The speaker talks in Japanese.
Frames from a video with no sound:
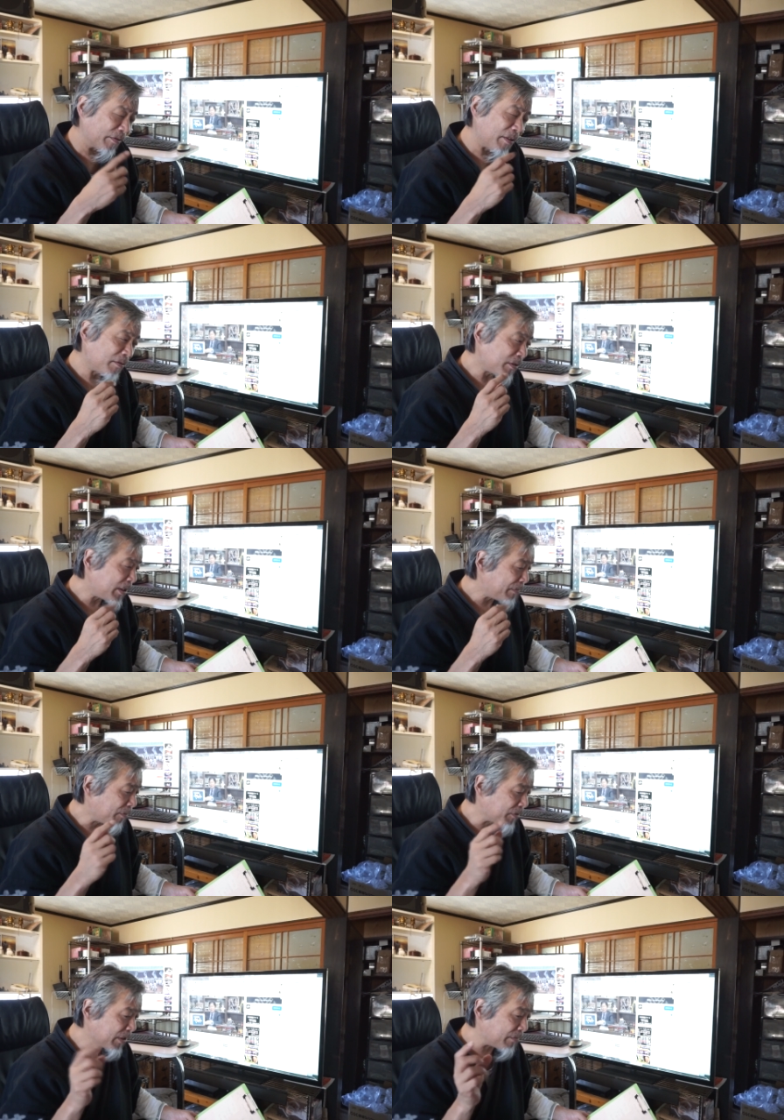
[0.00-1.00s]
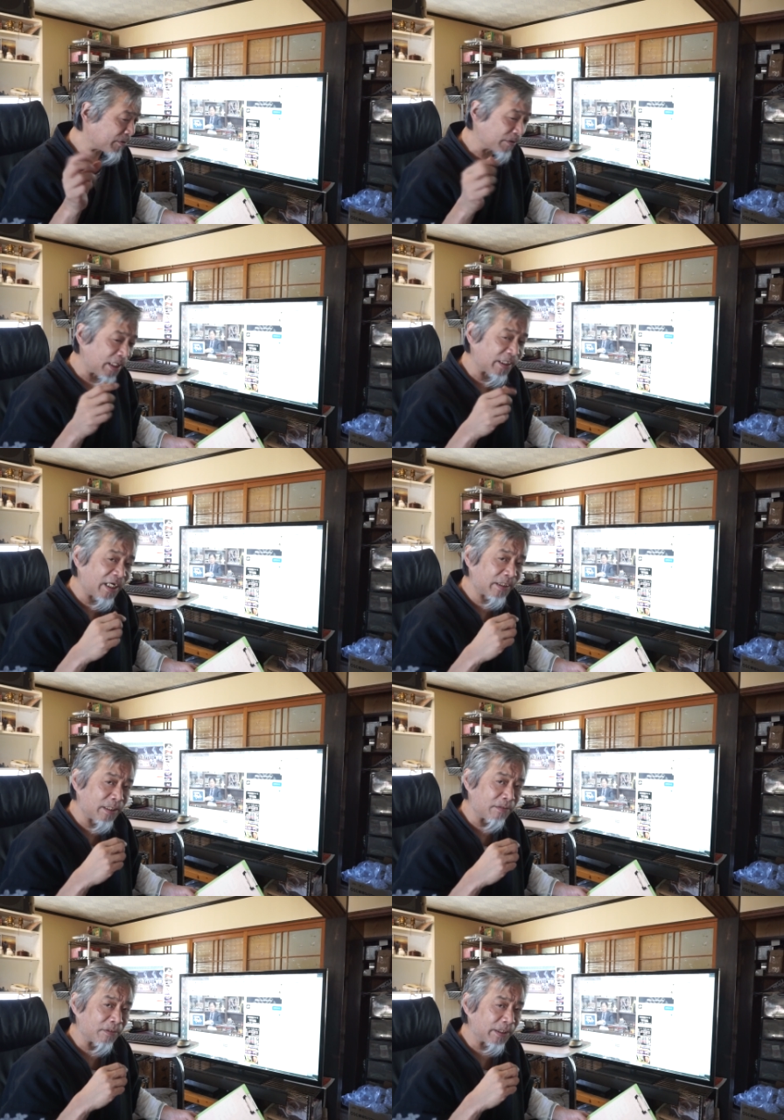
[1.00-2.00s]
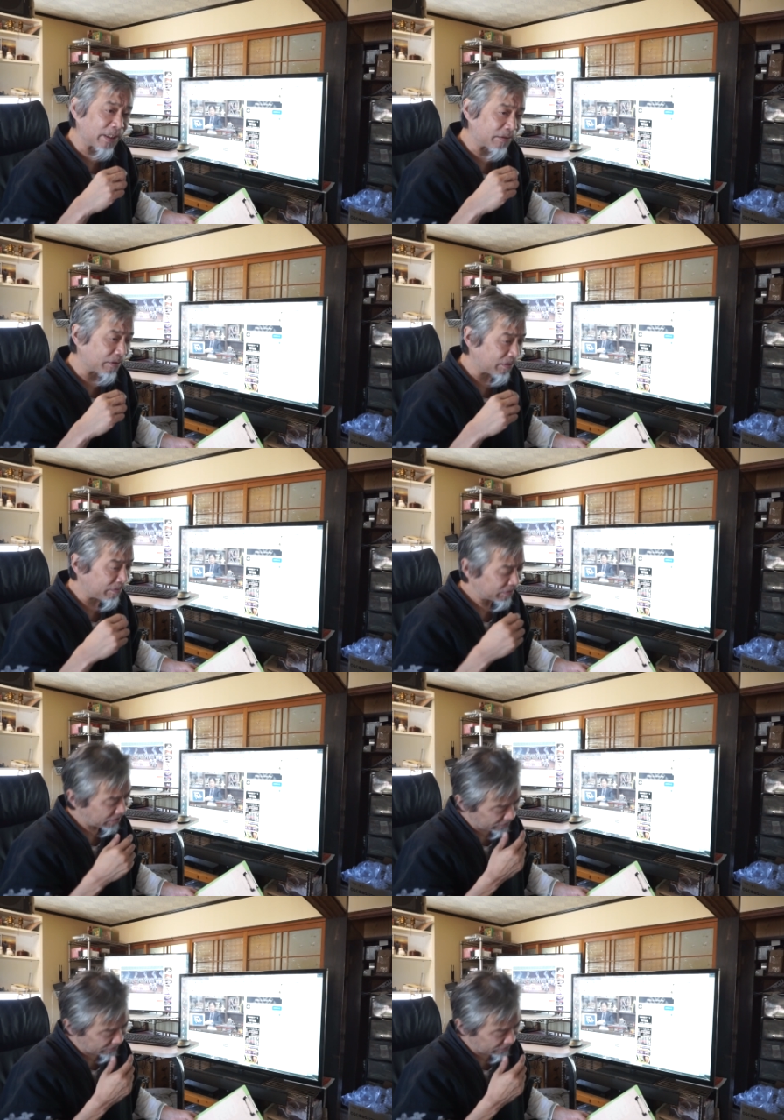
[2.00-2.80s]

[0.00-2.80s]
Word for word: なんで日本沈没が上がってるのかなとかと思った